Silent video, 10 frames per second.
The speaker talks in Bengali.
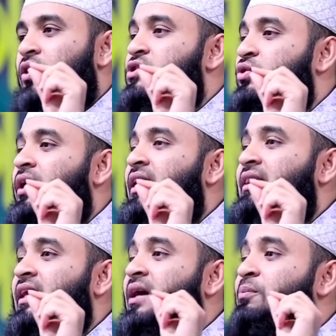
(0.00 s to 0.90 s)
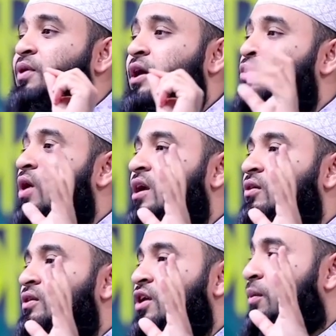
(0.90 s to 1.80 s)
ওই সুরাটা তাদাব্বরে কোরআন
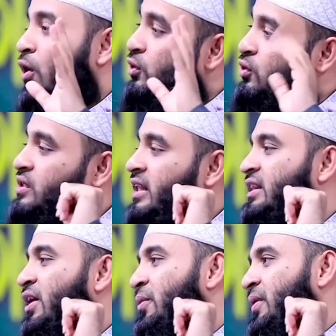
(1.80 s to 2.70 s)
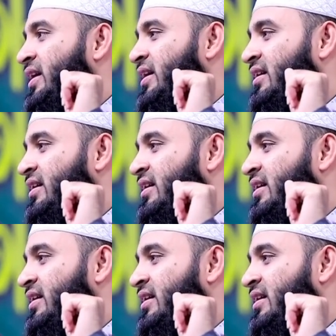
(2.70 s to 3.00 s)
করতে হবে অর্থ জানতে হবে